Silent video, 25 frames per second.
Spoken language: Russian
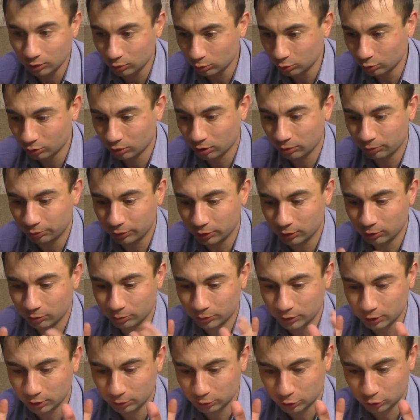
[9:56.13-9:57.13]
Утром
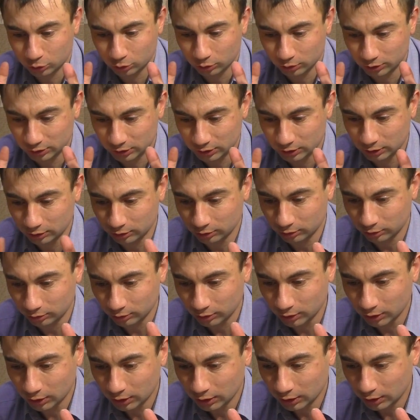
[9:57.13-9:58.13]
первым делом, что я
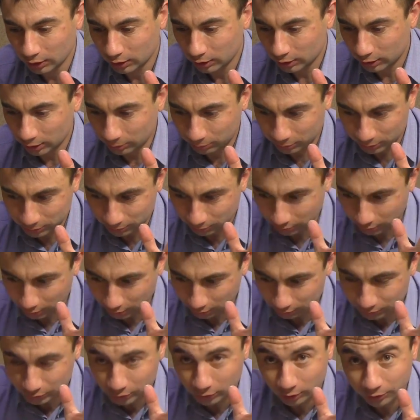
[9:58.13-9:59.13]
сделал, я
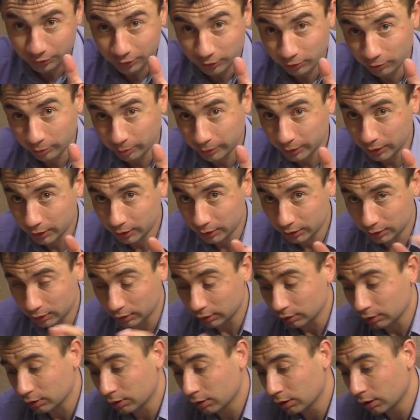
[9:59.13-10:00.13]
посмотрел, все ли там в
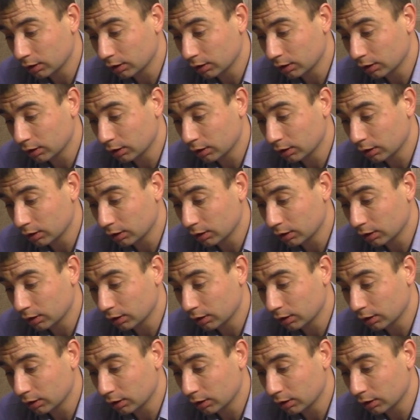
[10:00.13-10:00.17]
порядке.